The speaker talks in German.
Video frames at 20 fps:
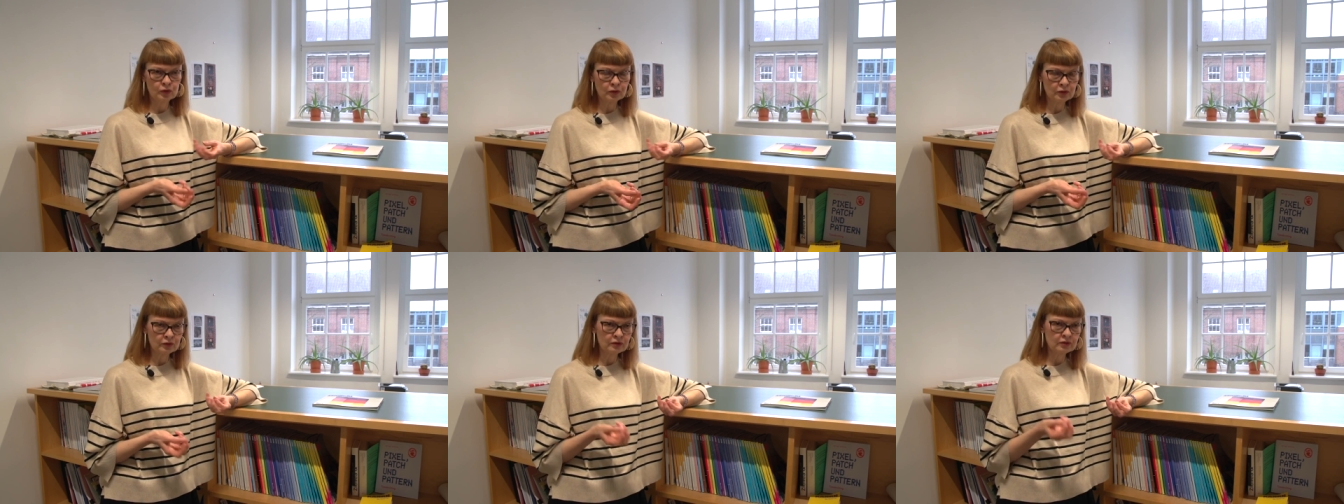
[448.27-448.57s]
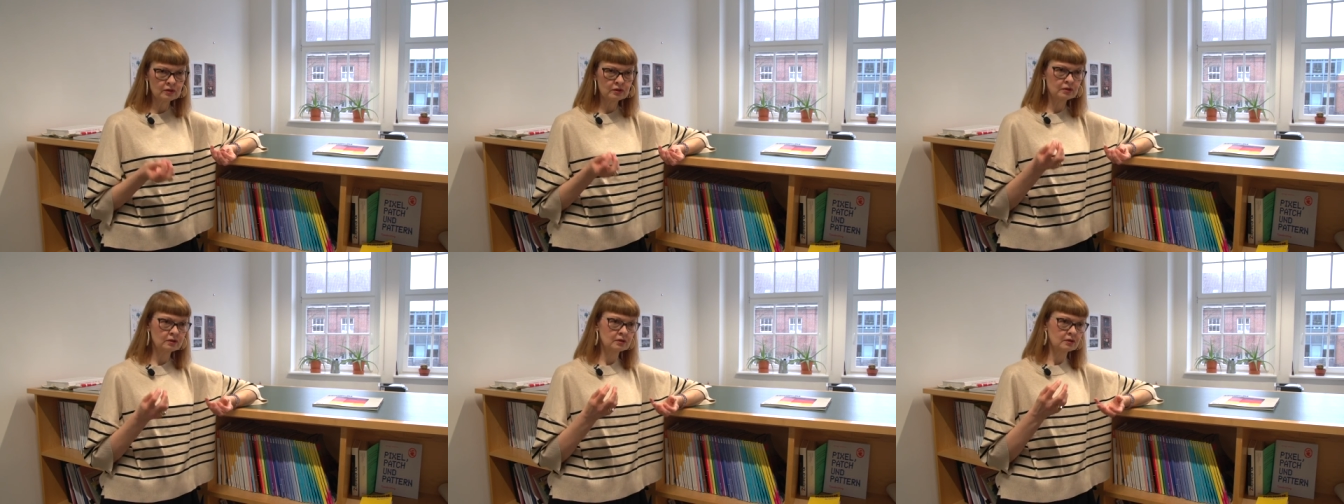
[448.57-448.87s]

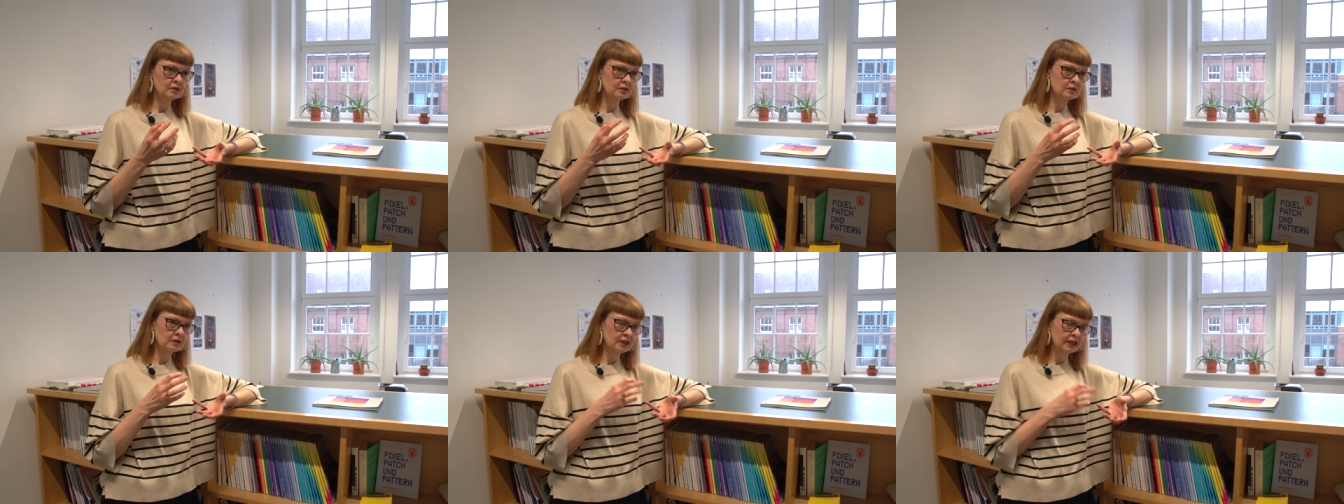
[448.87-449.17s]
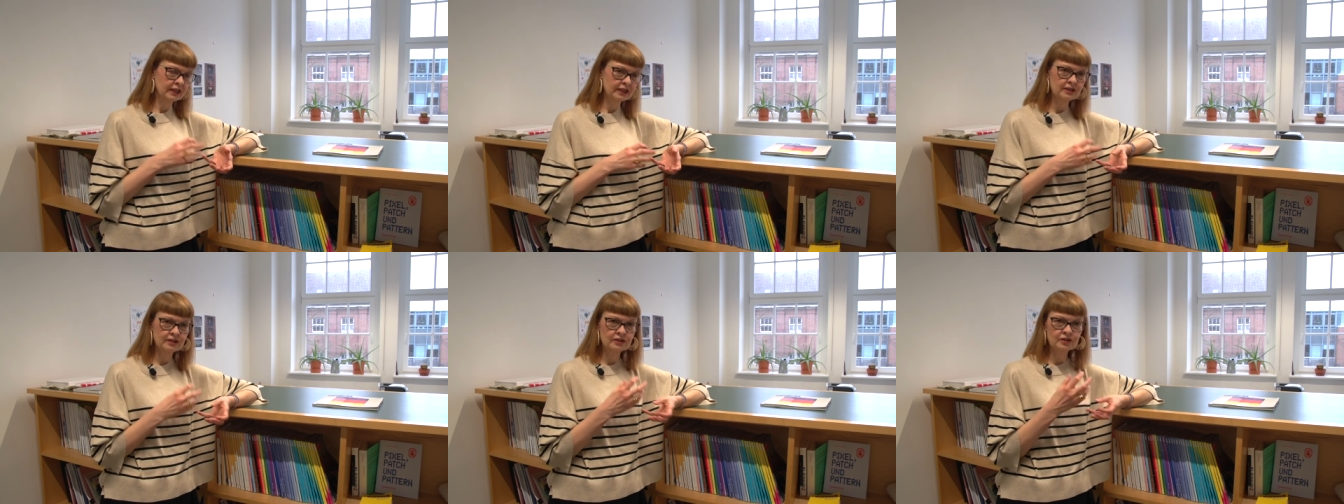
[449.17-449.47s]

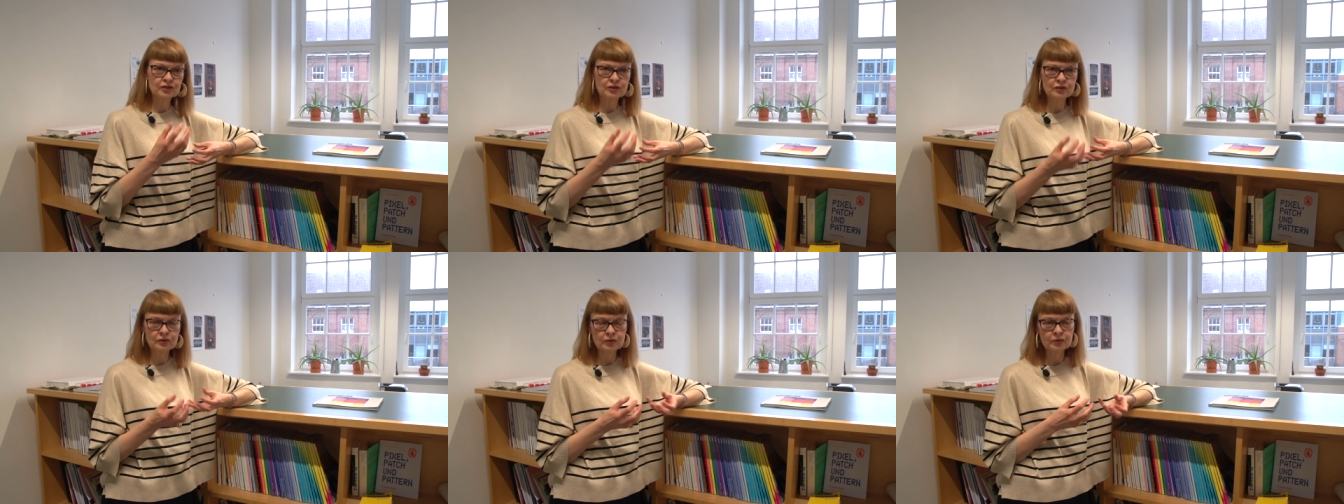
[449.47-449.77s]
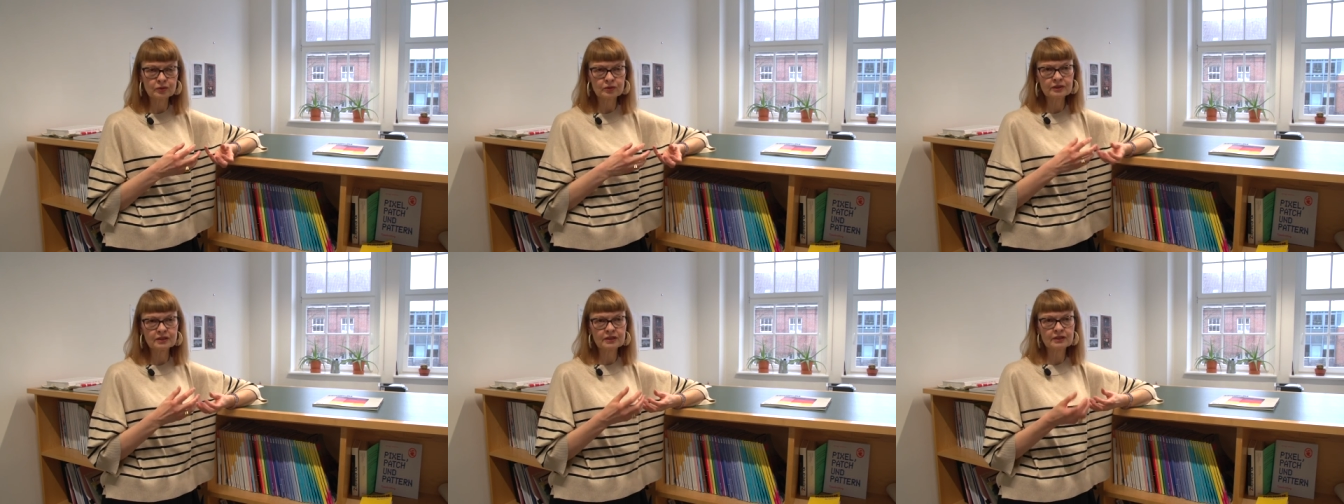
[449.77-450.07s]
kunstkritischen,
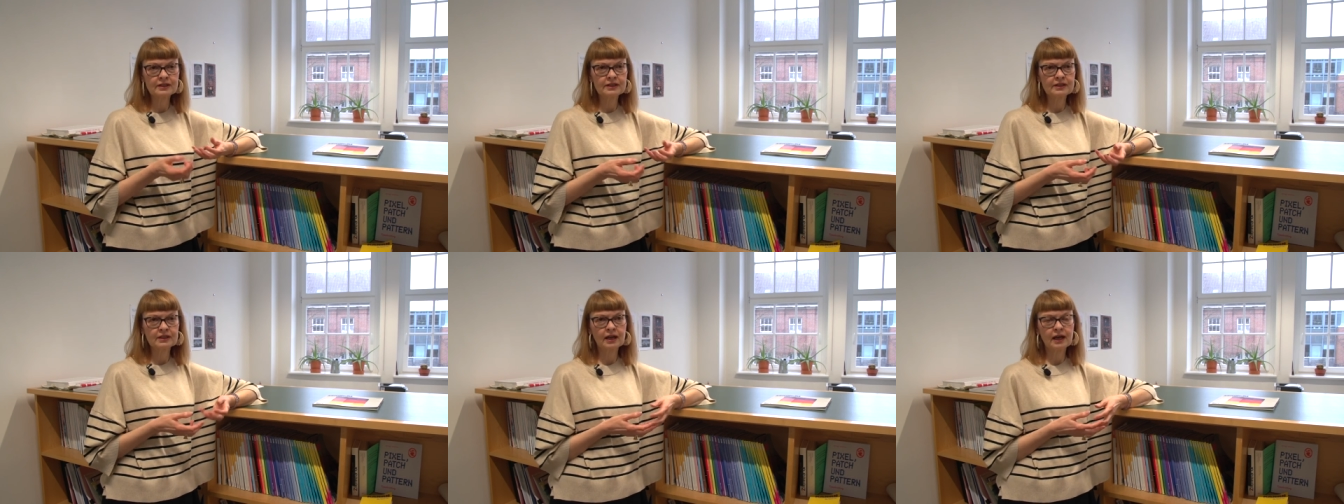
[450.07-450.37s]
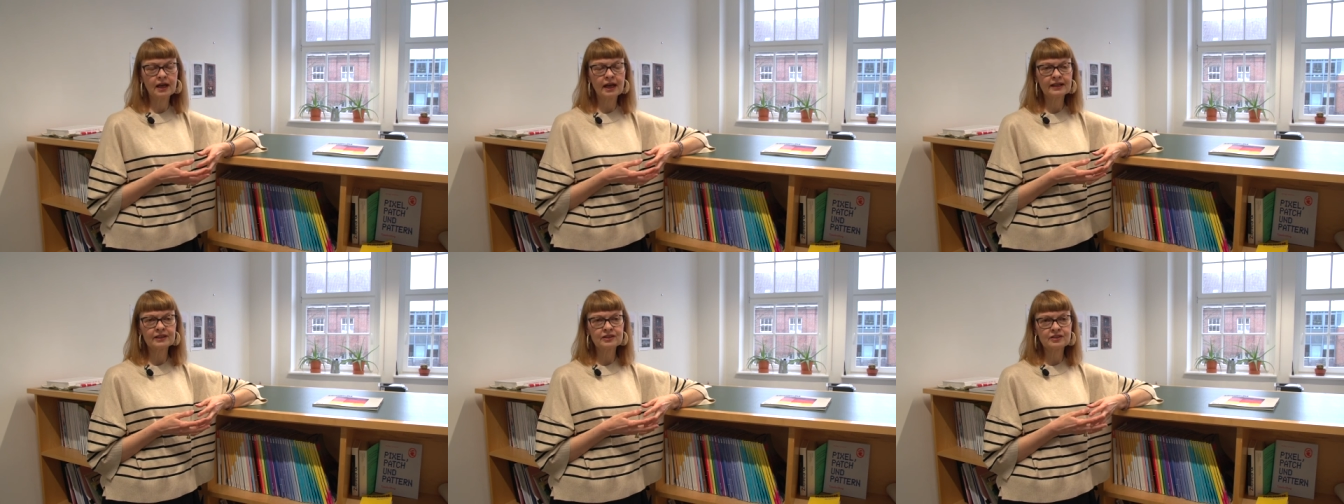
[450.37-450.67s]

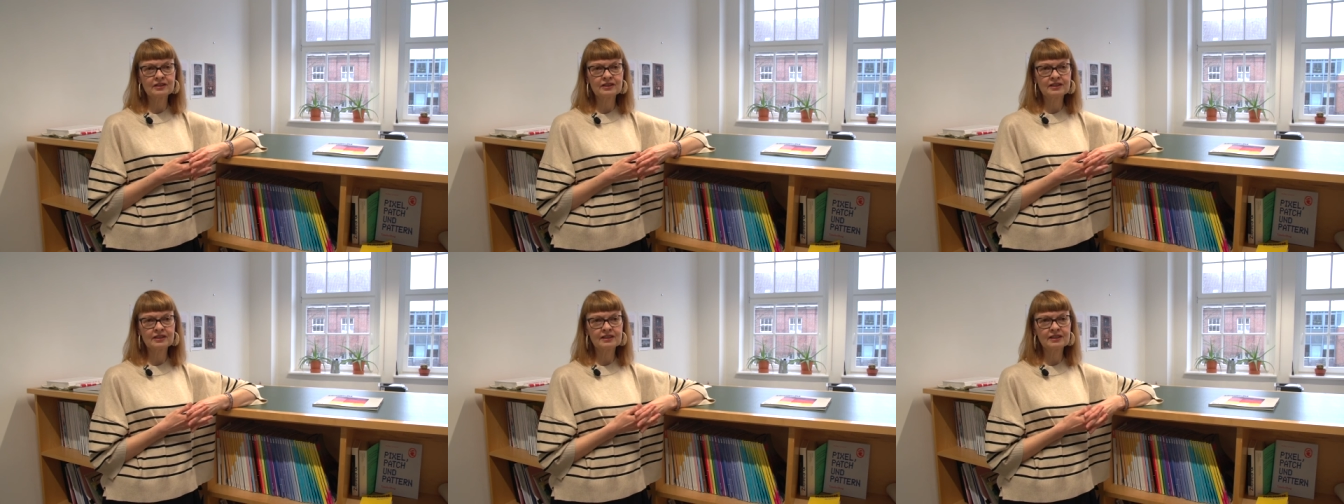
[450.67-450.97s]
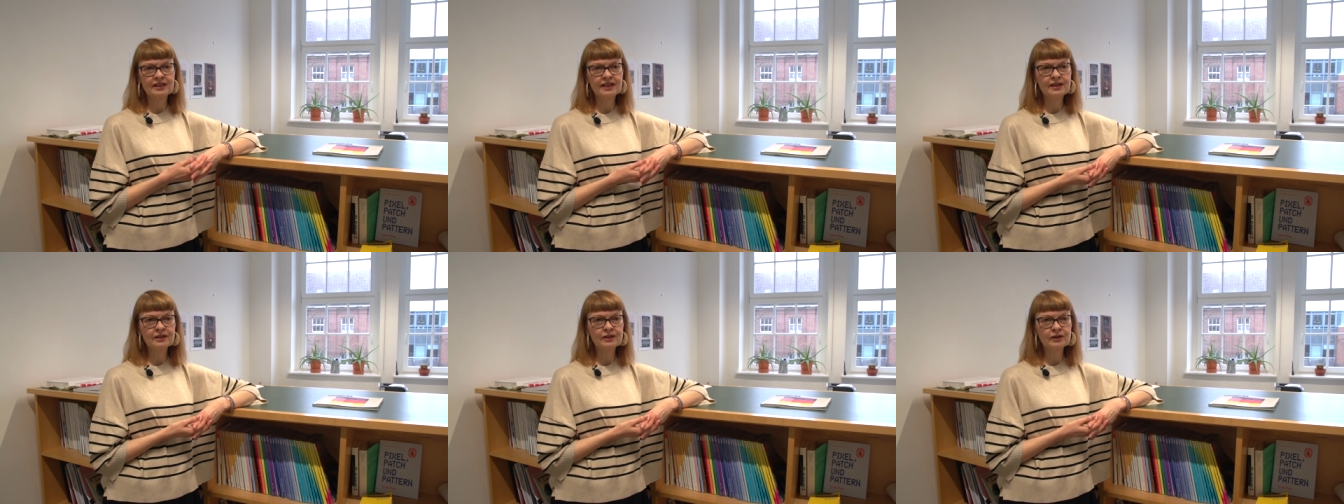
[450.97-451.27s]
kunstliterarischen
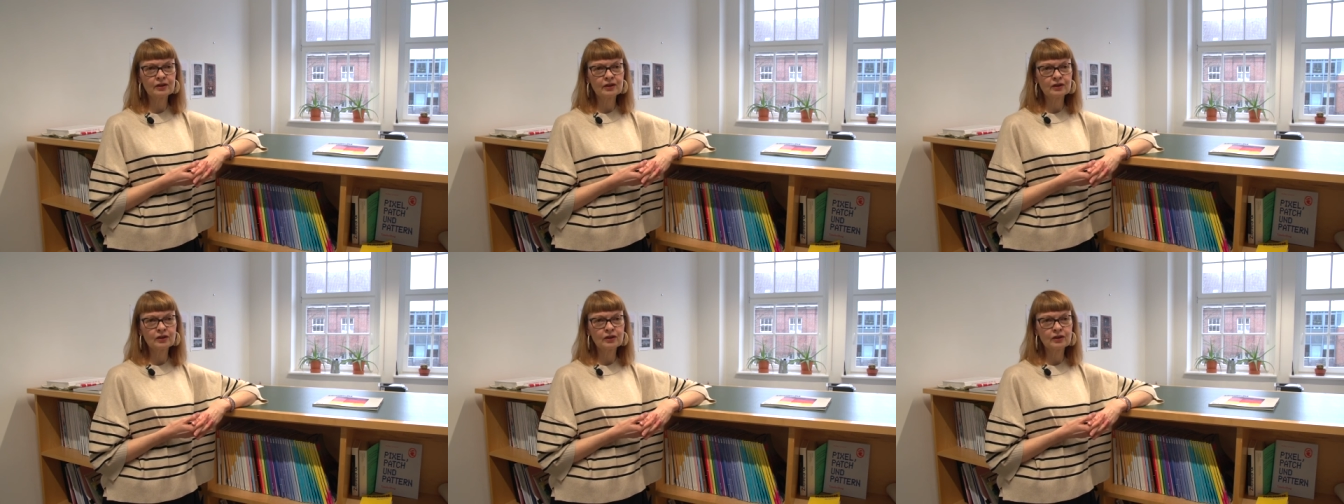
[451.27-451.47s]
Szene.